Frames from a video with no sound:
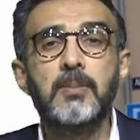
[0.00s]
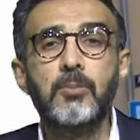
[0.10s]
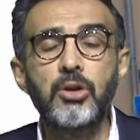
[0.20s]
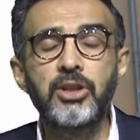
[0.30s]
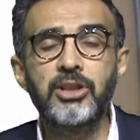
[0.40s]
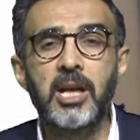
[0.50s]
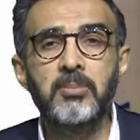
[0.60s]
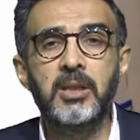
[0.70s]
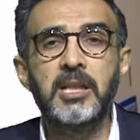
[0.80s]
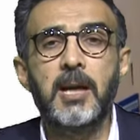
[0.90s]
bu
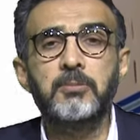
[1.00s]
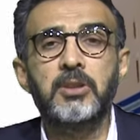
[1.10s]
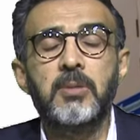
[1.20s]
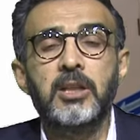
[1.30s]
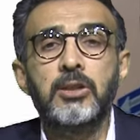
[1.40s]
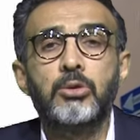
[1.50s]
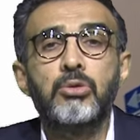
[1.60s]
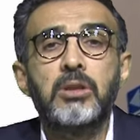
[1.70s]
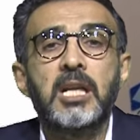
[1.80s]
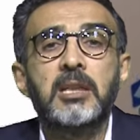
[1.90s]
işlemleri yaptırmak için
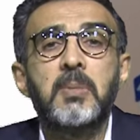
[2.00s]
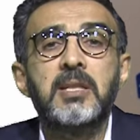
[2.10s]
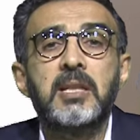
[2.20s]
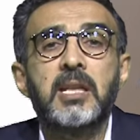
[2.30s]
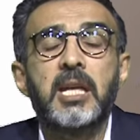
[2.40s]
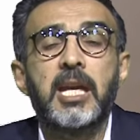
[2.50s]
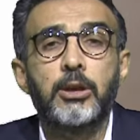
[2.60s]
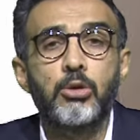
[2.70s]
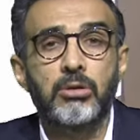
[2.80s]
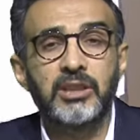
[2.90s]
Türkiye'ye gitmenize de
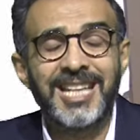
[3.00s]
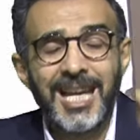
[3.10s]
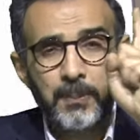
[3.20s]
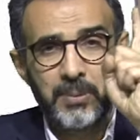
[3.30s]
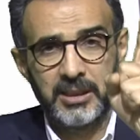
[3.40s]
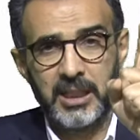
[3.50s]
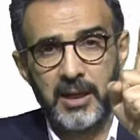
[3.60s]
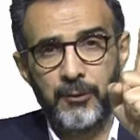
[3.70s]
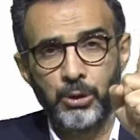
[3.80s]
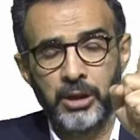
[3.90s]
gerek yok. Tek bir
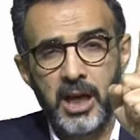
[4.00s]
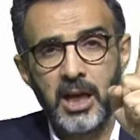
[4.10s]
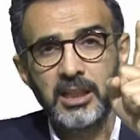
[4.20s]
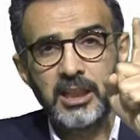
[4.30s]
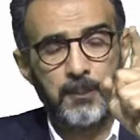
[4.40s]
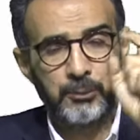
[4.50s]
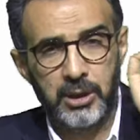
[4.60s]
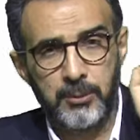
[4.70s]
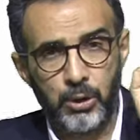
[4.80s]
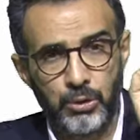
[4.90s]
telefonla
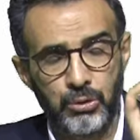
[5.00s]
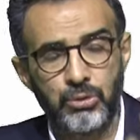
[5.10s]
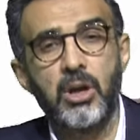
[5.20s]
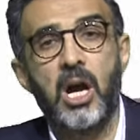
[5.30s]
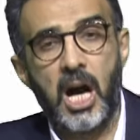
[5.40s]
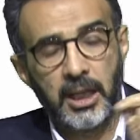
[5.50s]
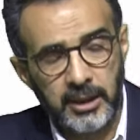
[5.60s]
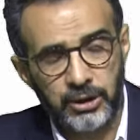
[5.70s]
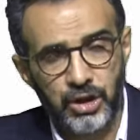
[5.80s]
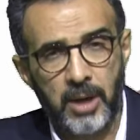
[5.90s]
yaptırabiliyorsunuz.
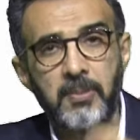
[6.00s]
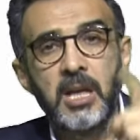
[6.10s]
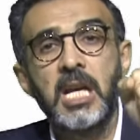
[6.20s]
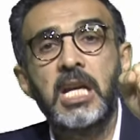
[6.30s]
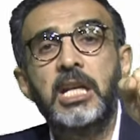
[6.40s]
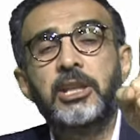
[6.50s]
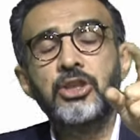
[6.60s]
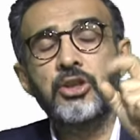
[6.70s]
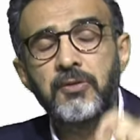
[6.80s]
Anlatacağım. İkinci